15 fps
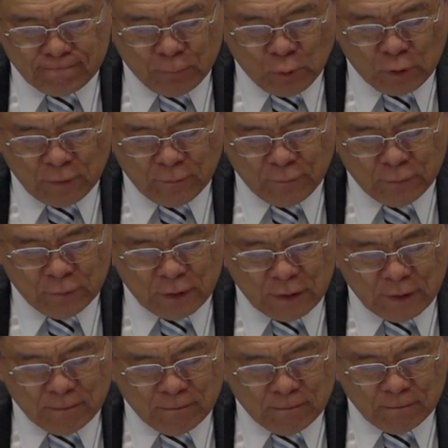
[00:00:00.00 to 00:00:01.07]
波克夫
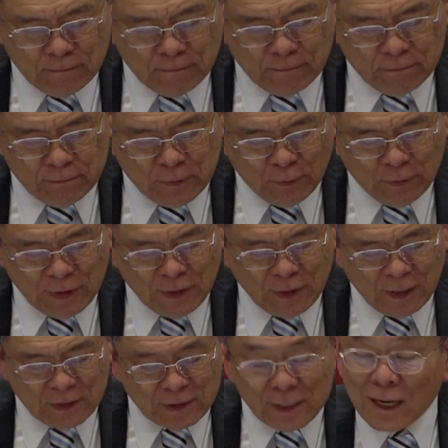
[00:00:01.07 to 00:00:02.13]
呢，有一
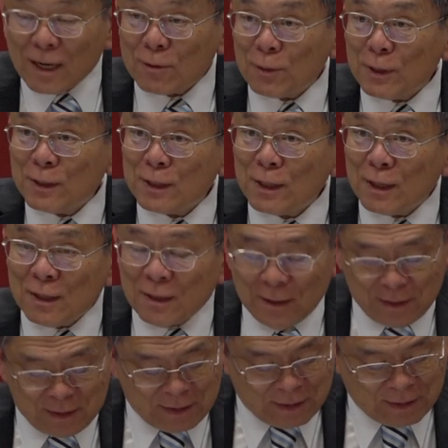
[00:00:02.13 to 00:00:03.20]
点加尔文的
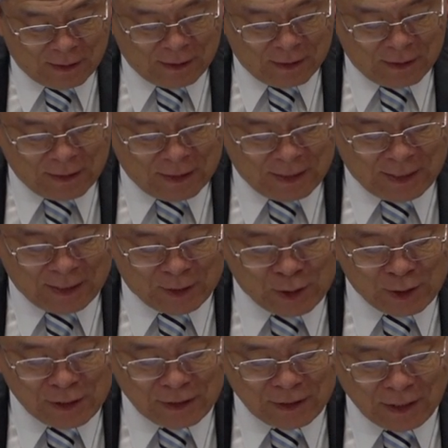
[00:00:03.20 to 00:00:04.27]
的的影
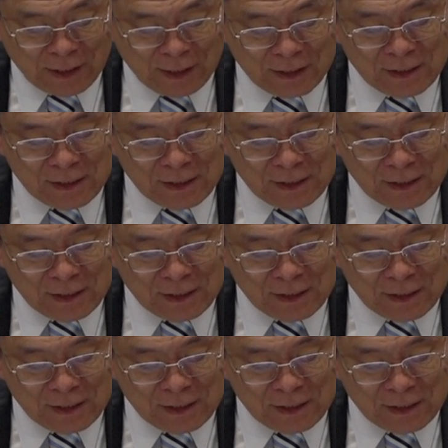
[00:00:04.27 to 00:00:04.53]
子在那里。